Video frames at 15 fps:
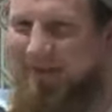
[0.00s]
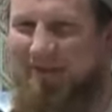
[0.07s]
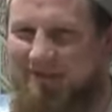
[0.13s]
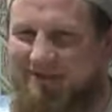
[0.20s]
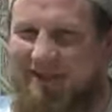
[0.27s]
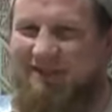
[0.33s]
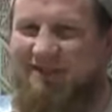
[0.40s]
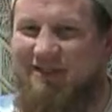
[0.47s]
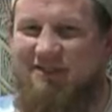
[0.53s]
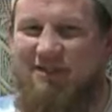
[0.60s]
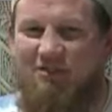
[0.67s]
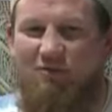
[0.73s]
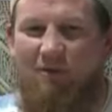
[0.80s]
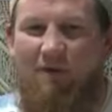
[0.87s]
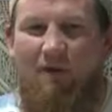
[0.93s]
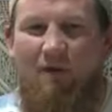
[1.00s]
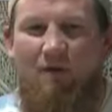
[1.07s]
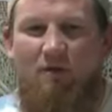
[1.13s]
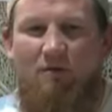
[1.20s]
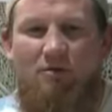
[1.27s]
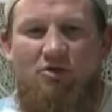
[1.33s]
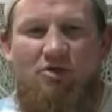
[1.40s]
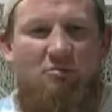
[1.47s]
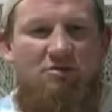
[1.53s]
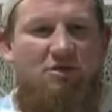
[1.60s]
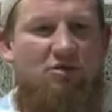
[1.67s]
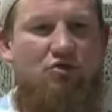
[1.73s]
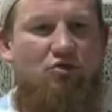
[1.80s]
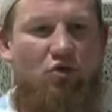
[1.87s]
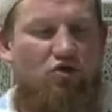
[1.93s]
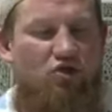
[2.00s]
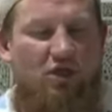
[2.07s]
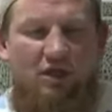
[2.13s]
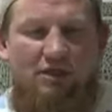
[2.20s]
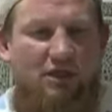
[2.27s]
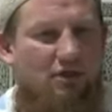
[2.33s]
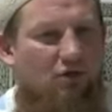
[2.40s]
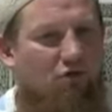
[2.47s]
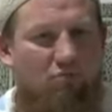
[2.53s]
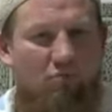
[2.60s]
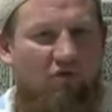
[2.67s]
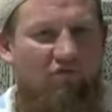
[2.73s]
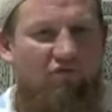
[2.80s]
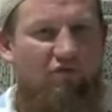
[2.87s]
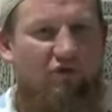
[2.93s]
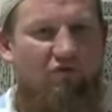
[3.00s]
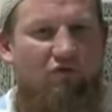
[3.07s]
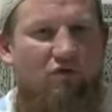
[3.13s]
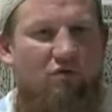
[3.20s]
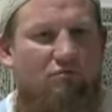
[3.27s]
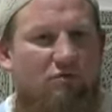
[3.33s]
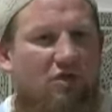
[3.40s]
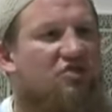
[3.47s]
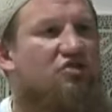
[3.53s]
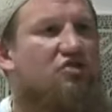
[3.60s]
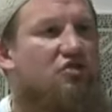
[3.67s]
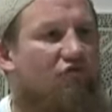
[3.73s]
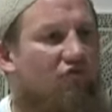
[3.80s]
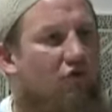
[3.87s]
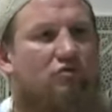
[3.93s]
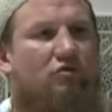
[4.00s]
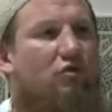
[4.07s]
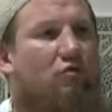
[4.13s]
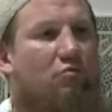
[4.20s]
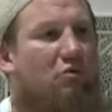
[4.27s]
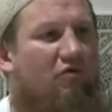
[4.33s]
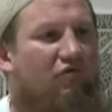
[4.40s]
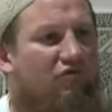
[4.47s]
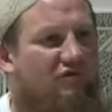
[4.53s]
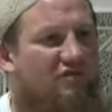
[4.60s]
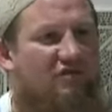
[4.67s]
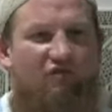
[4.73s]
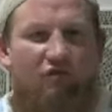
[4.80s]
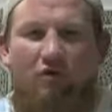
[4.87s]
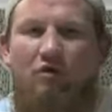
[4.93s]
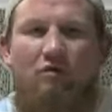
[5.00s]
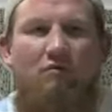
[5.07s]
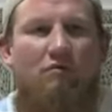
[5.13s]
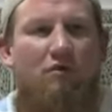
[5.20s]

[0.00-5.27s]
Verstehst du, ist ja so. Ich habe gesagt, in Deutschland kann jeder rumlaufen, wie er will. Lassen Sie die Frau doch rumlaufen, wie sie will.